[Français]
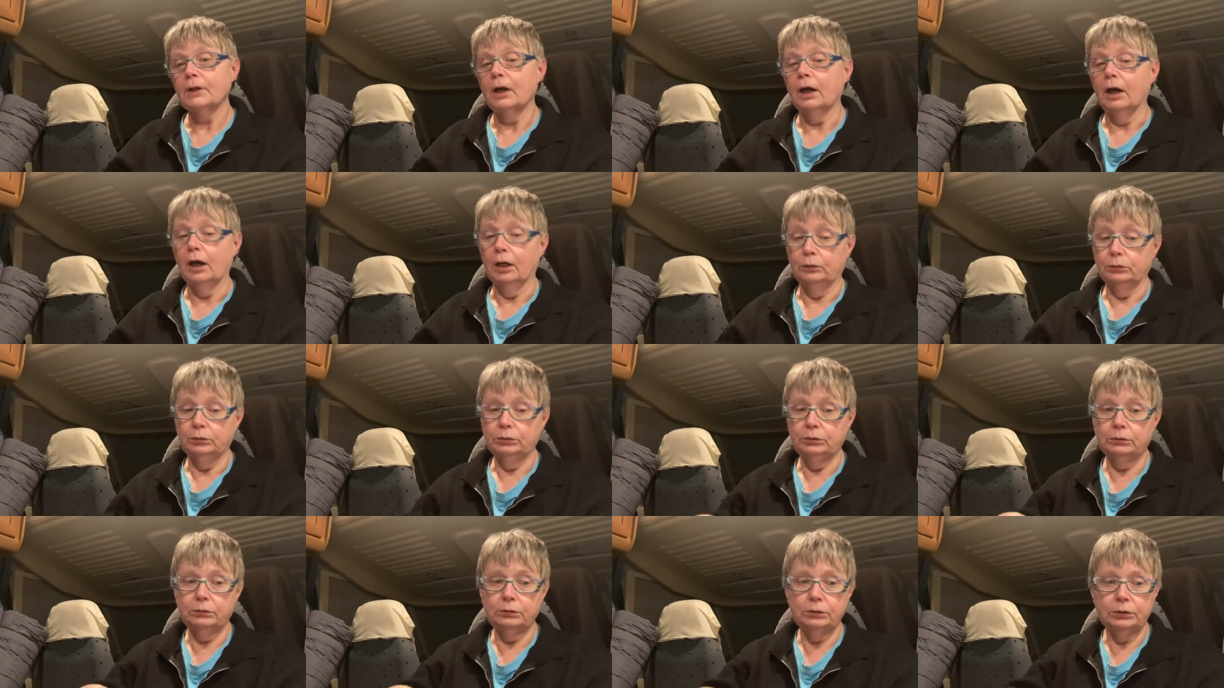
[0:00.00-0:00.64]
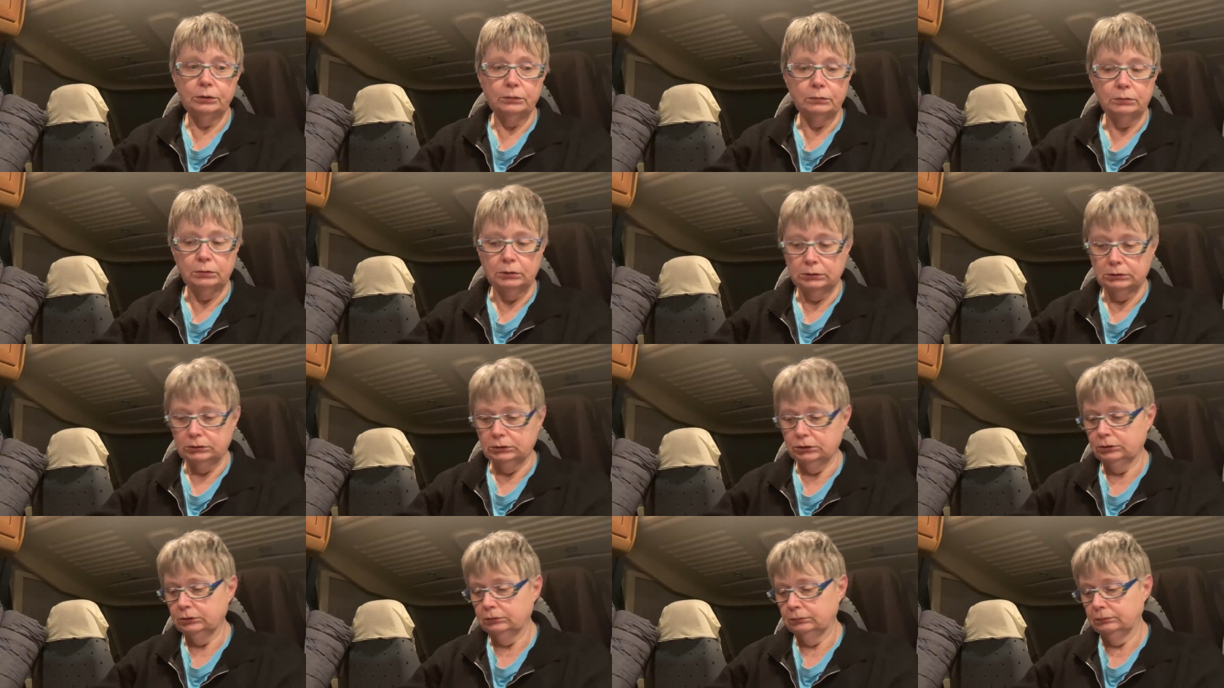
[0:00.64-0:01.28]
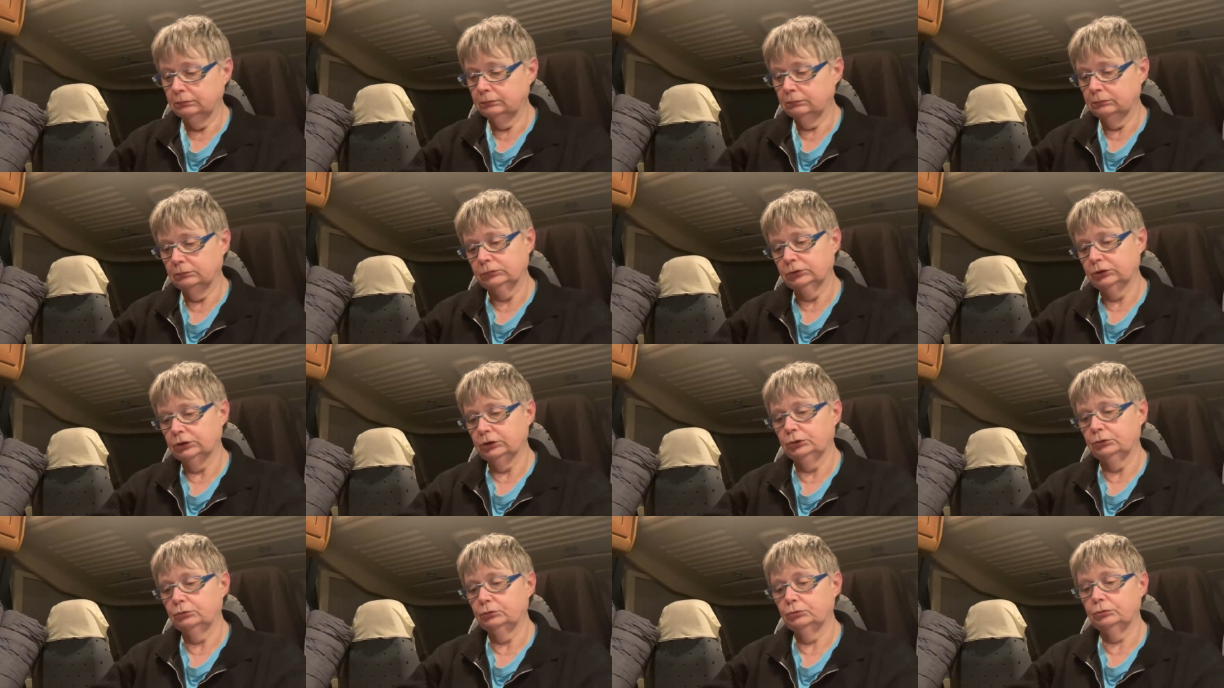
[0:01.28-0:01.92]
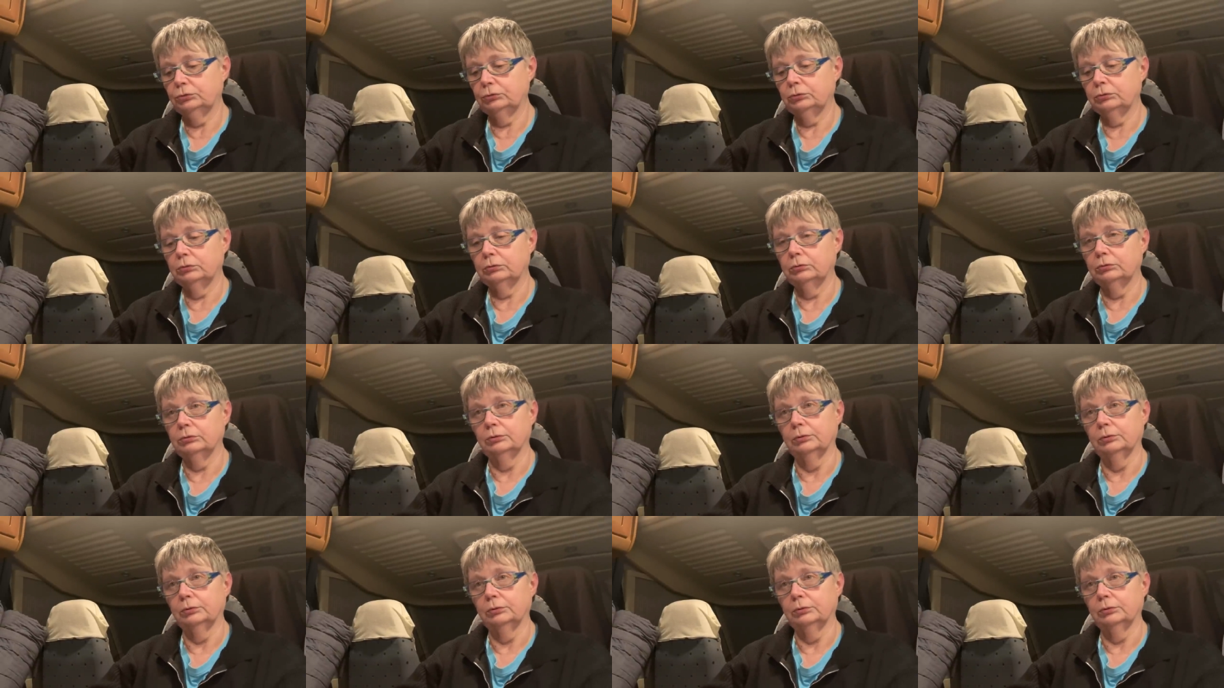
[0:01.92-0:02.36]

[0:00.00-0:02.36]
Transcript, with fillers: Ah oui, oui. C'est toujours...